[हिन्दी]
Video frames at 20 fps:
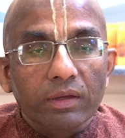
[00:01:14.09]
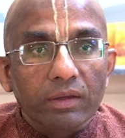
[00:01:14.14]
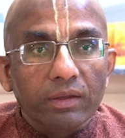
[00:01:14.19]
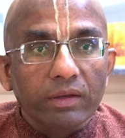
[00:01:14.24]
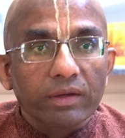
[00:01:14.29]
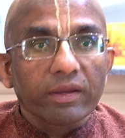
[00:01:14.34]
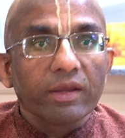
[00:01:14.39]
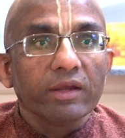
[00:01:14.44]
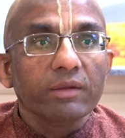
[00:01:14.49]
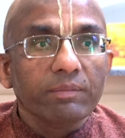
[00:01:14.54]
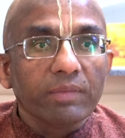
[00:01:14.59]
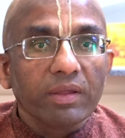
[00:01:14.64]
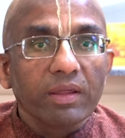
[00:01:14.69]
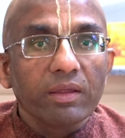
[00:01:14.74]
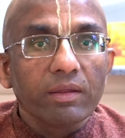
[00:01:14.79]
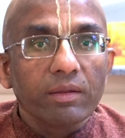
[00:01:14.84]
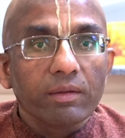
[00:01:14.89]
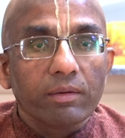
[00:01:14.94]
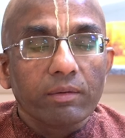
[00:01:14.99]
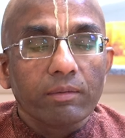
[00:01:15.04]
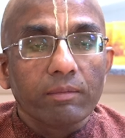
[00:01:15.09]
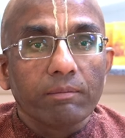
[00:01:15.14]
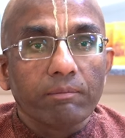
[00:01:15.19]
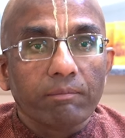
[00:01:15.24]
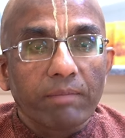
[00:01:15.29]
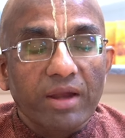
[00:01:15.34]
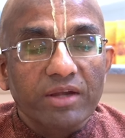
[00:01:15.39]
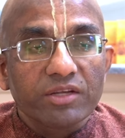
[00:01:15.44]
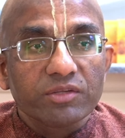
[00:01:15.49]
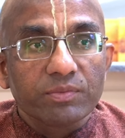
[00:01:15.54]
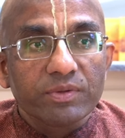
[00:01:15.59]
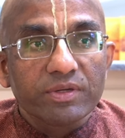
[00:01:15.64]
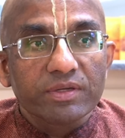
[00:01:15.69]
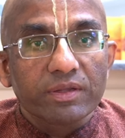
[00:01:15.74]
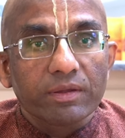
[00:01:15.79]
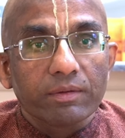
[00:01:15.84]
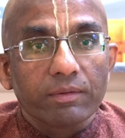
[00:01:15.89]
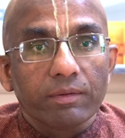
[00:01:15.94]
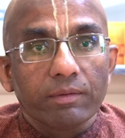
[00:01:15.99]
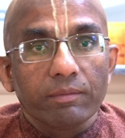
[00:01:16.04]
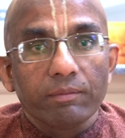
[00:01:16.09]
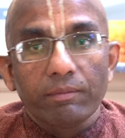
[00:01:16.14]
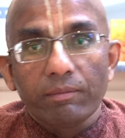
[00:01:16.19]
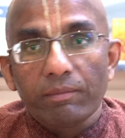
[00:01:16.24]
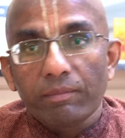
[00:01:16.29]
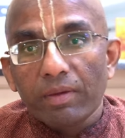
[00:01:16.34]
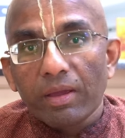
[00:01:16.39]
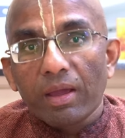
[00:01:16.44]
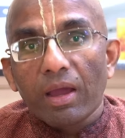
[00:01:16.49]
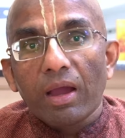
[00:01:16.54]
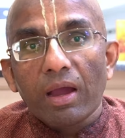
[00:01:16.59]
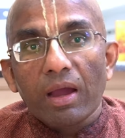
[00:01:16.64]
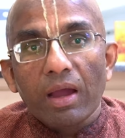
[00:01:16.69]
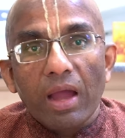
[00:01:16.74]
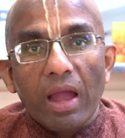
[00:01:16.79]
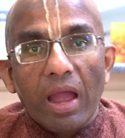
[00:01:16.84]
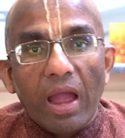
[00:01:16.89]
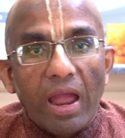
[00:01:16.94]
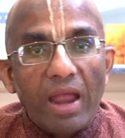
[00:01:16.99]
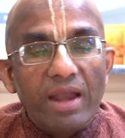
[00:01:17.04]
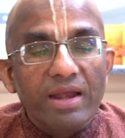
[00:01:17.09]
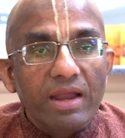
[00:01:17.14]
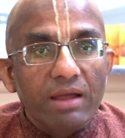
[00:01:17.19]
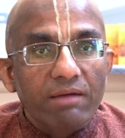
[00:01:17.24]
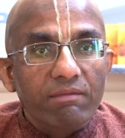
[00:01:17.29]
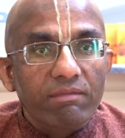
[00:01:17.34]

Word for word: क्रिकेट में बैट्समैन के